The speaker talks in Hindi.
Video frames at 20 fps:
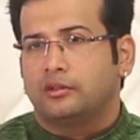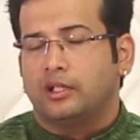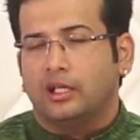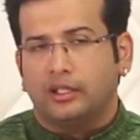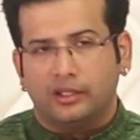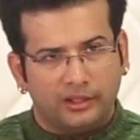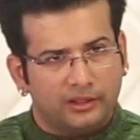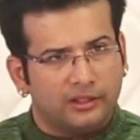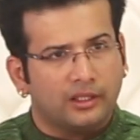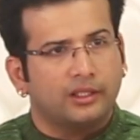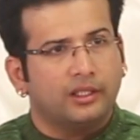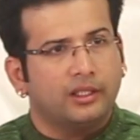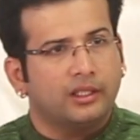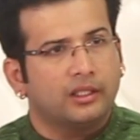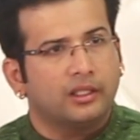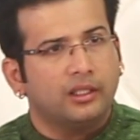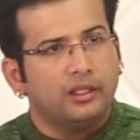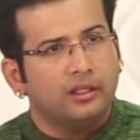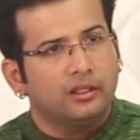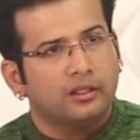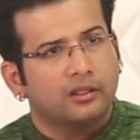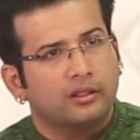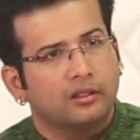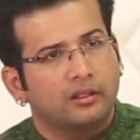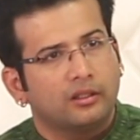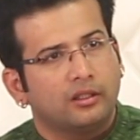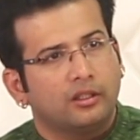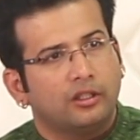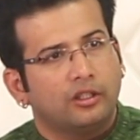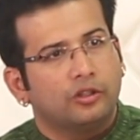कर दी जाती है ना
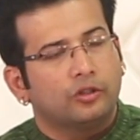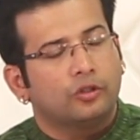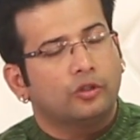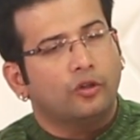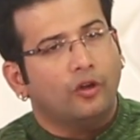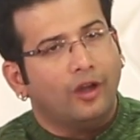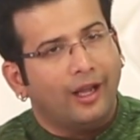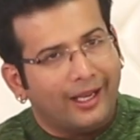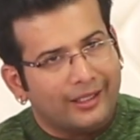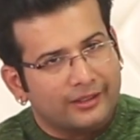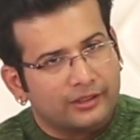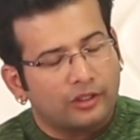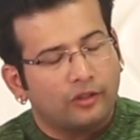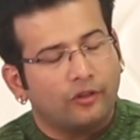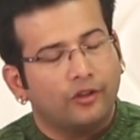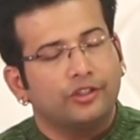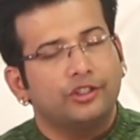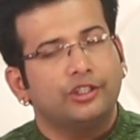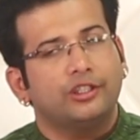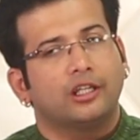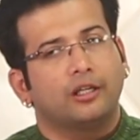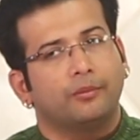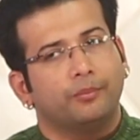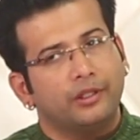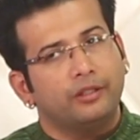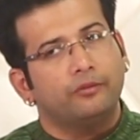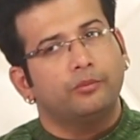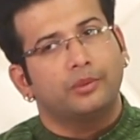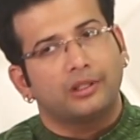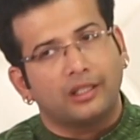तो एस्ट्रोलॉजी
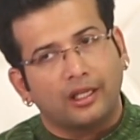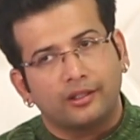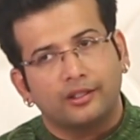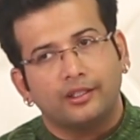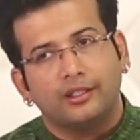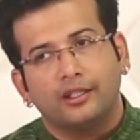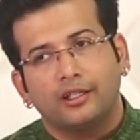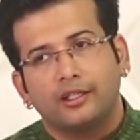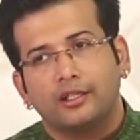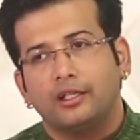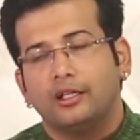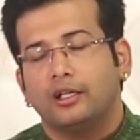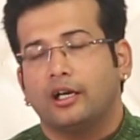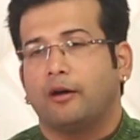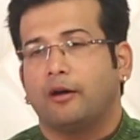हमें बताती है कि